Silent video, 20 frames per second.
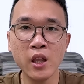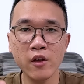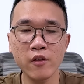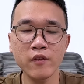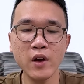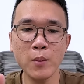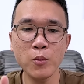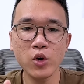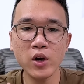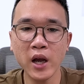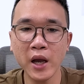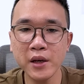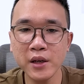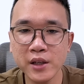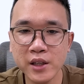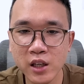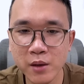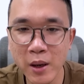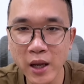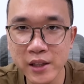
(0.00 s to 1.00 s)
và một cái nữa
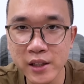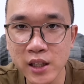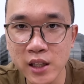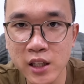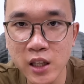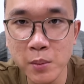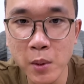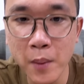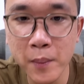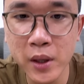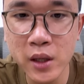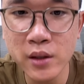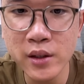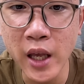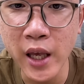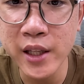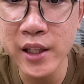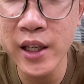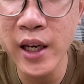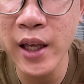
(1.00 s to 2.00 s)
khi bạn nhìn khi mà mình
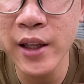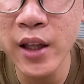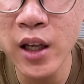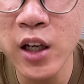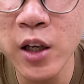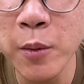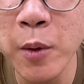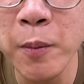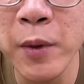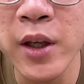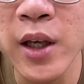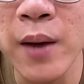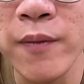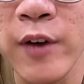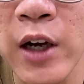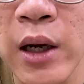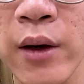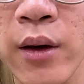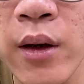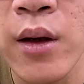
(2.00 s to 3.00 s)
để như này nhá khi mà mình gập
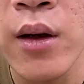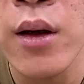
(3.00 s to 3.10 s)
vào